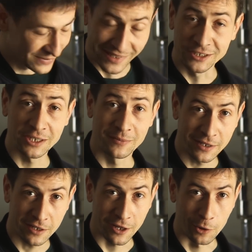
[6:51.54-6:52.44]
znajdziemy
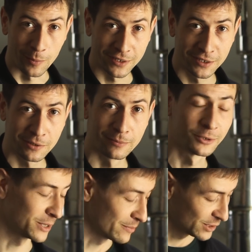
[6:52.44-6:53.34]
jeden aromat,
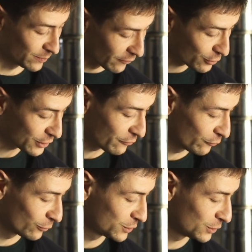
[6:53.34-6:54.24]
możemy z
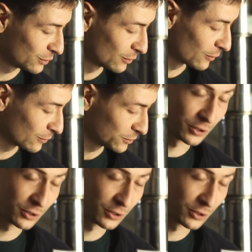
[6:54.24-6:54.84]
powrotem wrócić do